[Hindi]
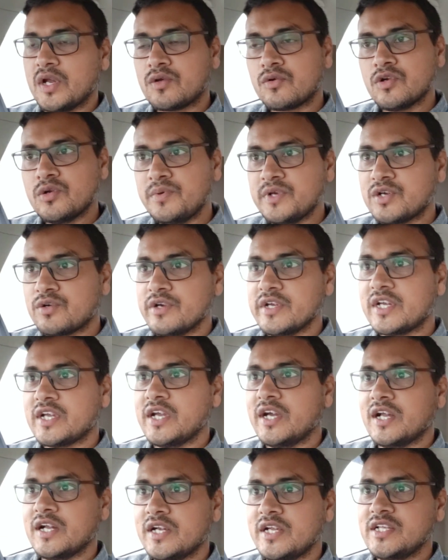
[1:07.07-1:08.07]
बिल्कुल भी कोई
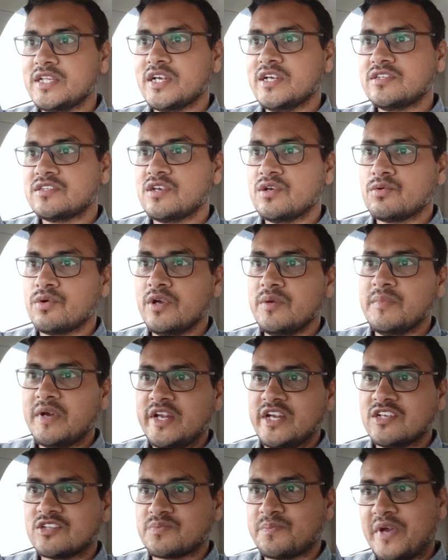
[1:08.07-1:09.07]
ख्याल नहीं था इसकी कोई
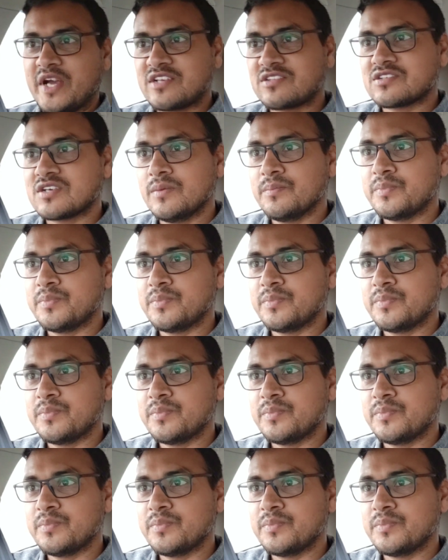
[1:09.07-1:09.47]
मैंने स्पेक्स